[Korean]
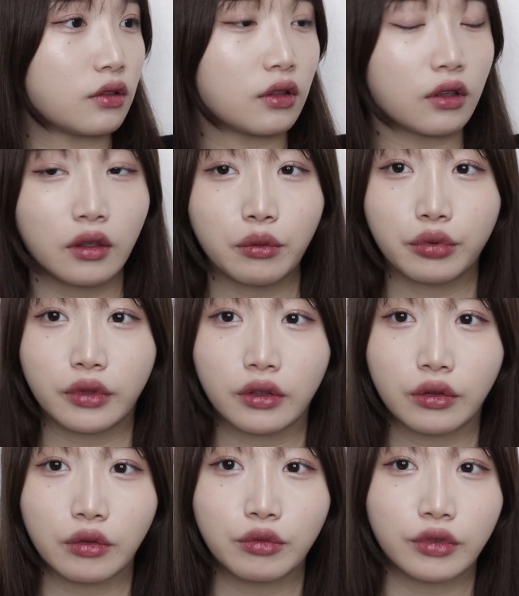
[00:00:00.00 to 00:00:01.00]
생각보다
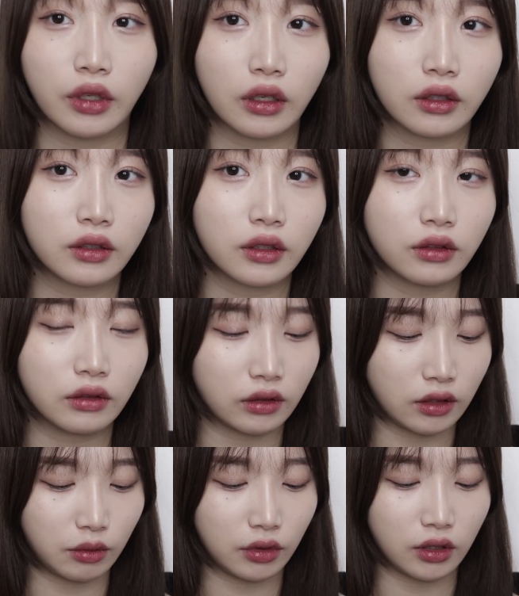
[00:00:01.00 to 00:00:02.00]
너무 다크한
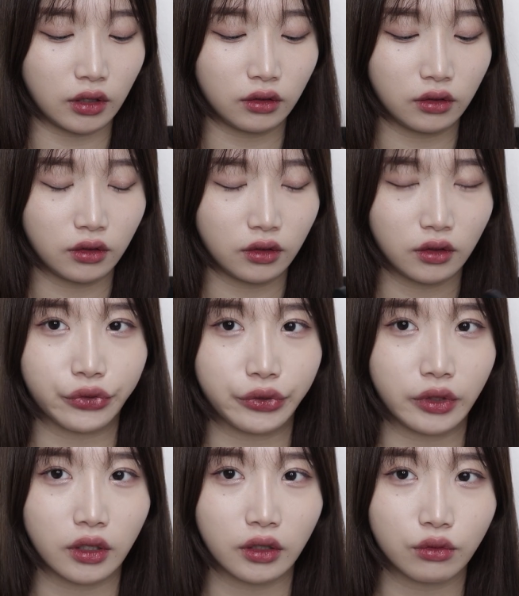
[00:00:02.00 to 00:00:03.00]
느낌인가? 전
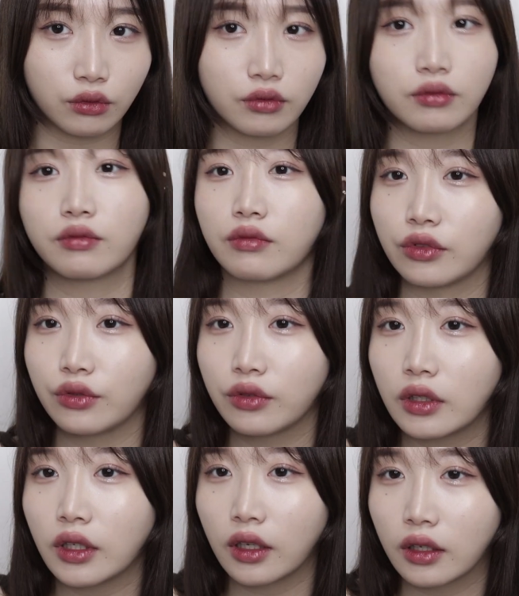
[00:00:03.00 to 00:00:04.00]
약간 좀
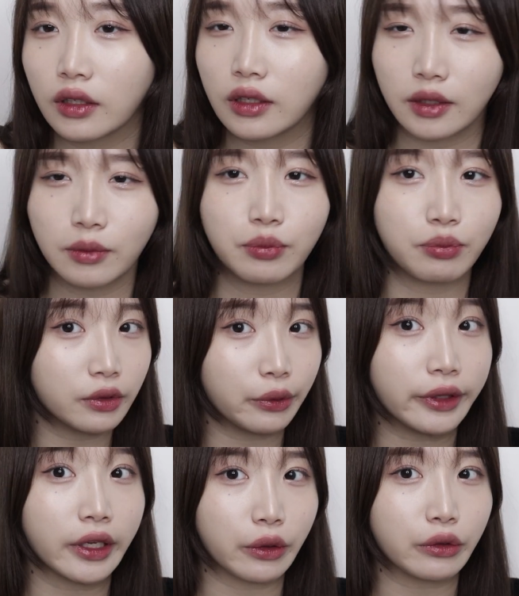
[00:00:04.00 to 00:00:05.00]
누디한 립을
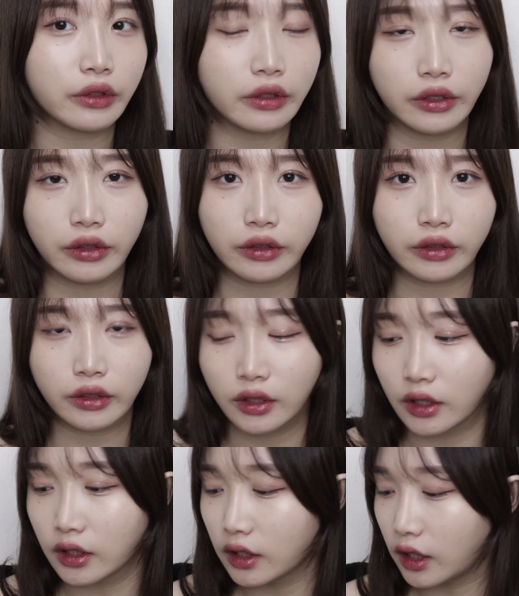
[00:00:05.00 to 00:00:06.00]
원했거든요.
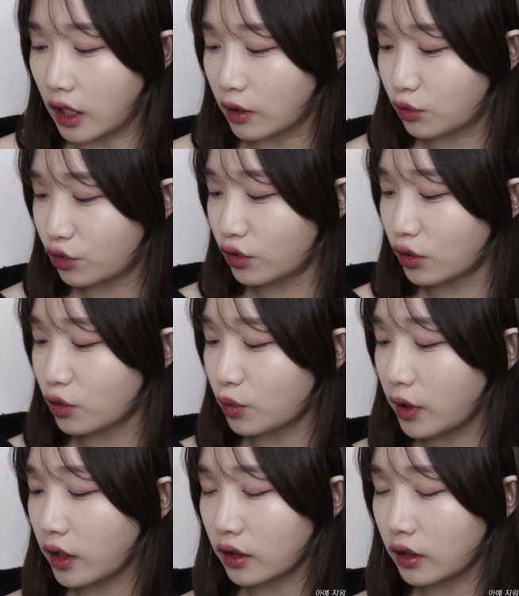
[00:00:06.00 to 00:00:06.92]
아, 그럼 수정을 좀